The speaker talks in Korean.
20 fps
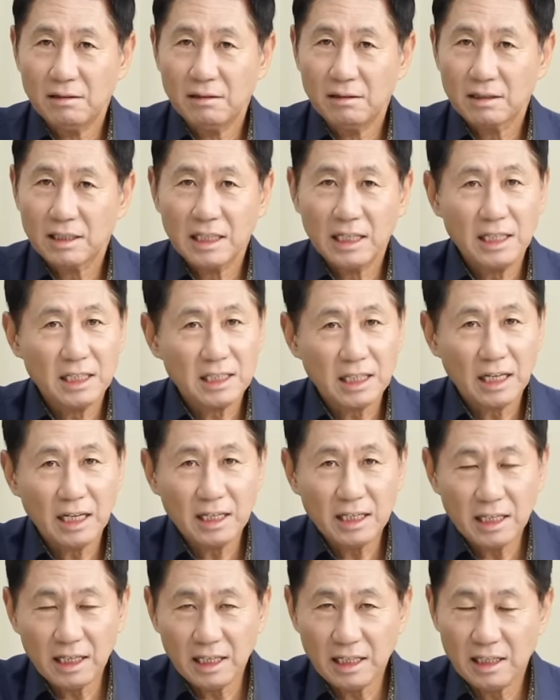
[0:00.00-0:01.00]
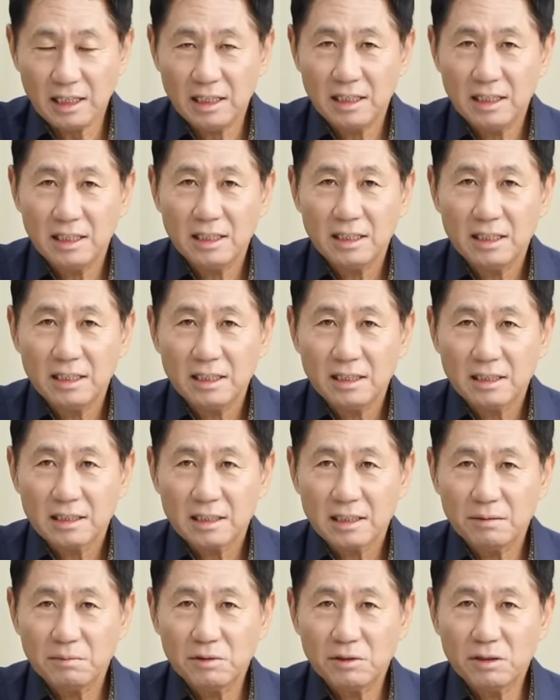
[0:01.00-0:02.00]
KKK,
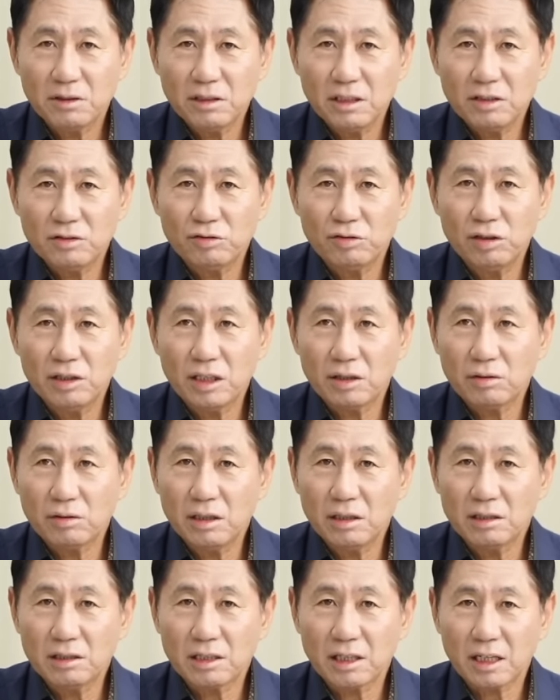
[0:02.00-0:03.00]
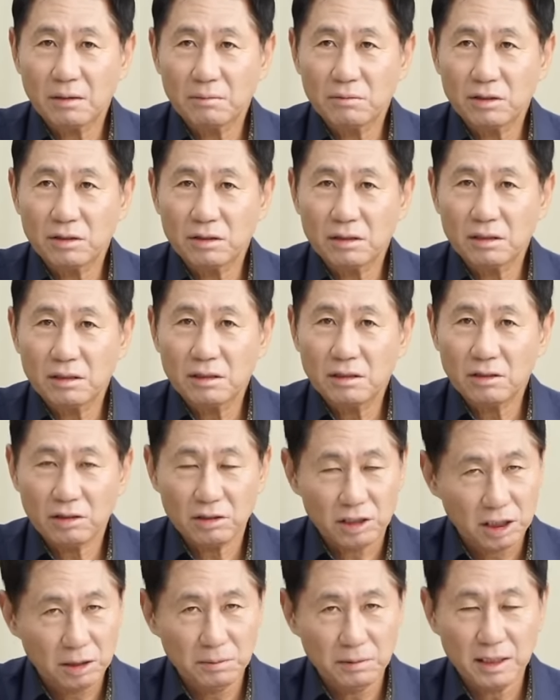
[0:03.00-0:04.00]
김건희 줄대고 있는 사람들은
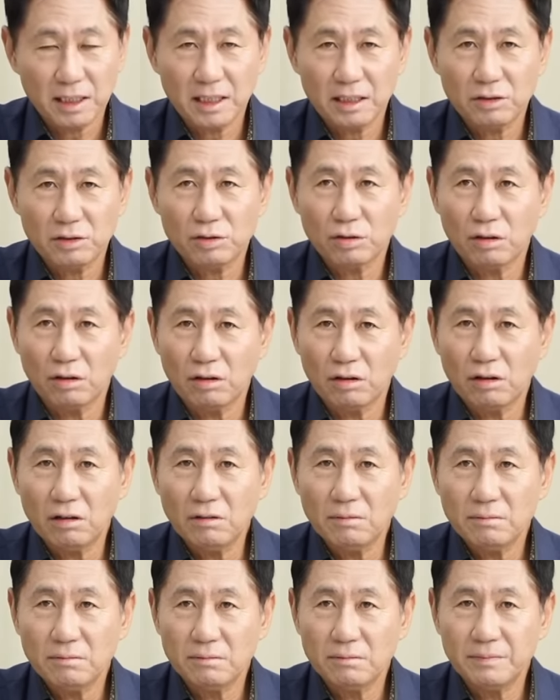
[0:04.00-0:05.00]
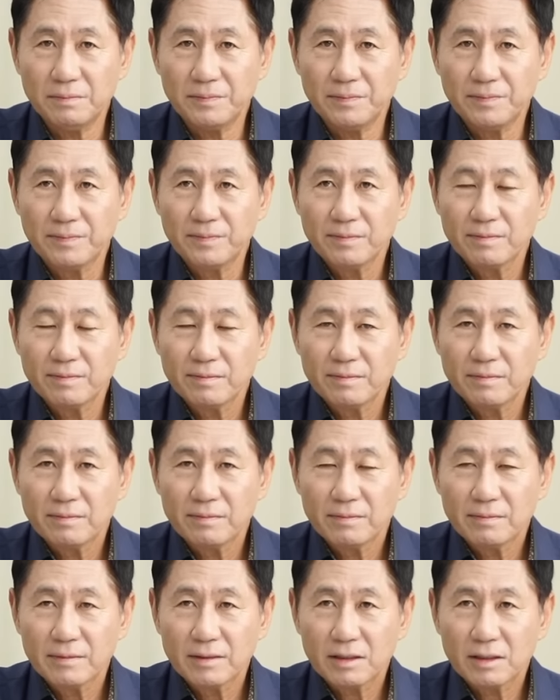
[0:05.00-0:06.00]
열심히 하겠죠.
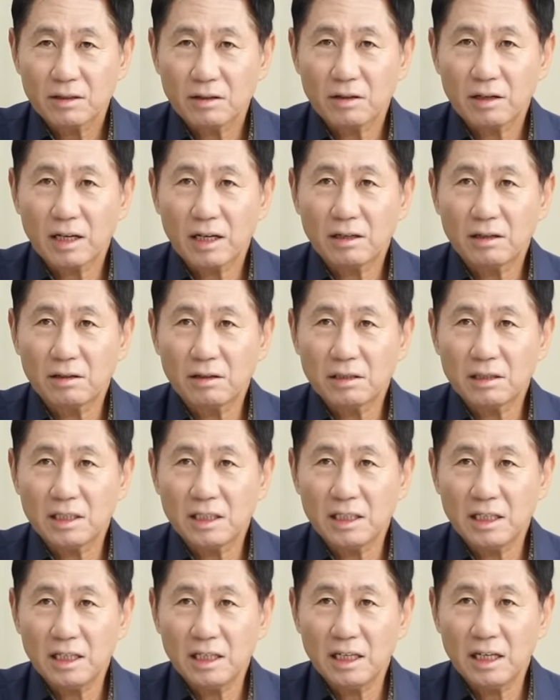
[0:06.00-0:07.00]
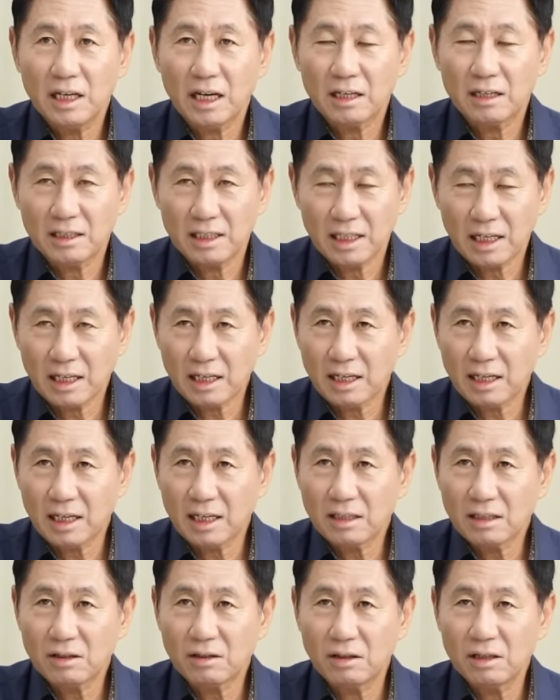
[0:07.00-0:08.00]
그러나 그렇지 않은
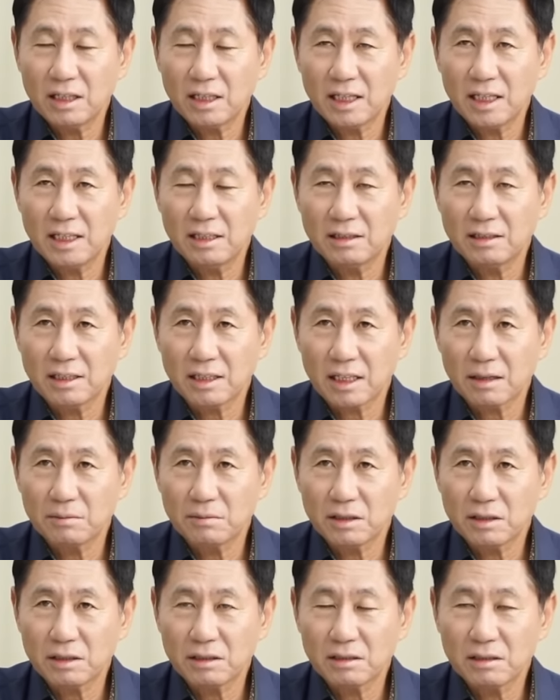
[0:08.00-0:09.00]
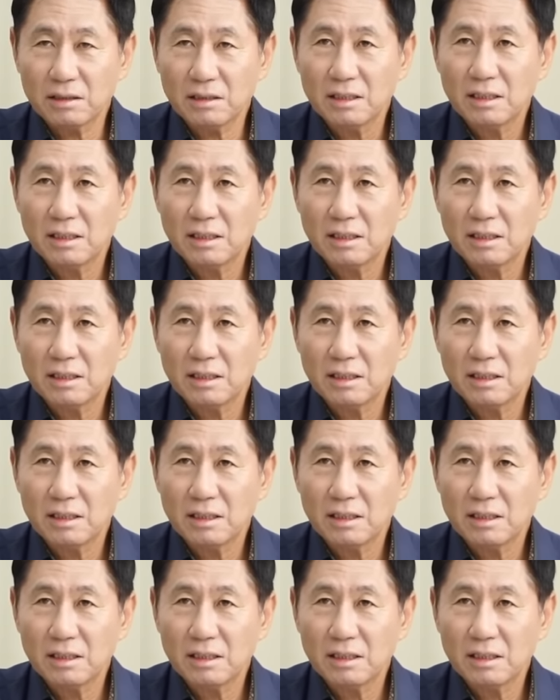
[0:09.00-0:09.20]
약간 거리가 있는 사람들은